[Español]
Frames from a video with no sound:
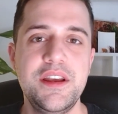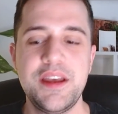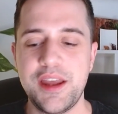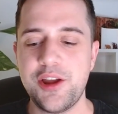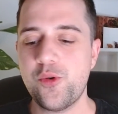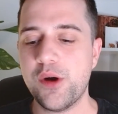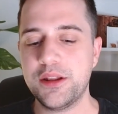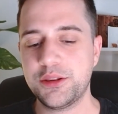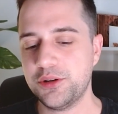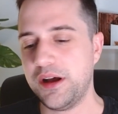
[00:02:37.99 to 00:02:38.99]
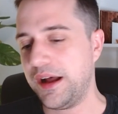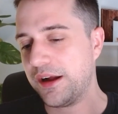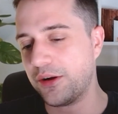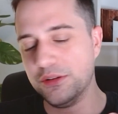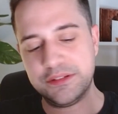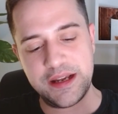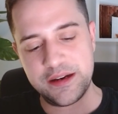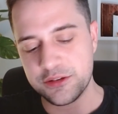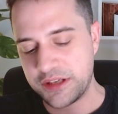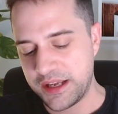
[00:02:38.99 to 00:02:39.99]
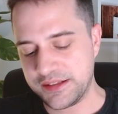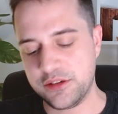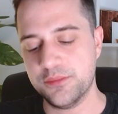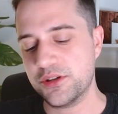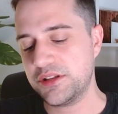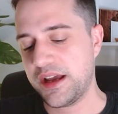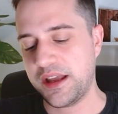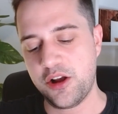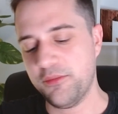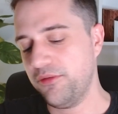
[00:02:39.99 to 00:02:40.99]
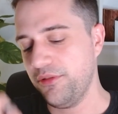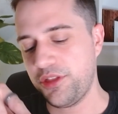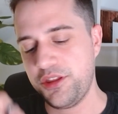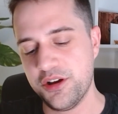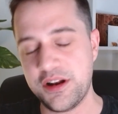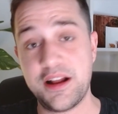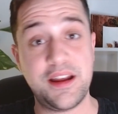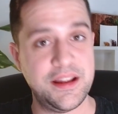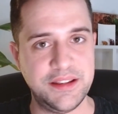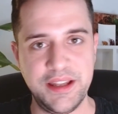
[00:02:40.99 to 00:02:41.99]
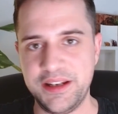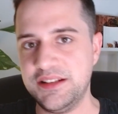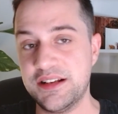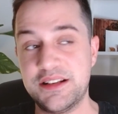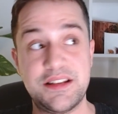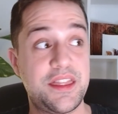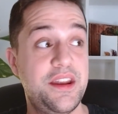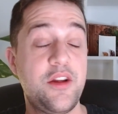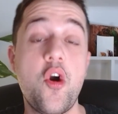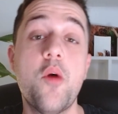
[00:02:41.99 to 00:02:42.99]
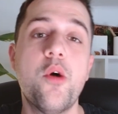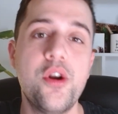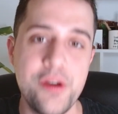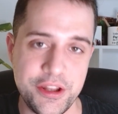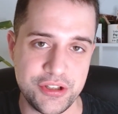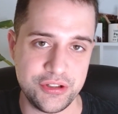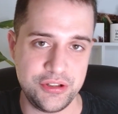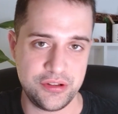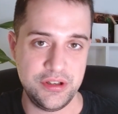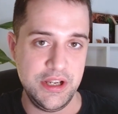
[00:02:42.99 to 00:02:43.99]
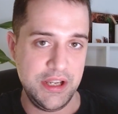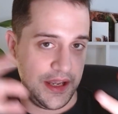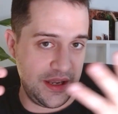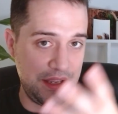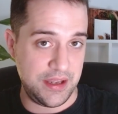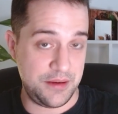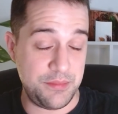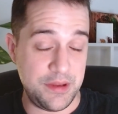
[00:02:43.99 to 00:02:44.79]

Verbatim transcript: en cuanto a contaros qué es el compostaje, cómo funciona, qué técnicas hacer, cómo lo he hecho yo en mi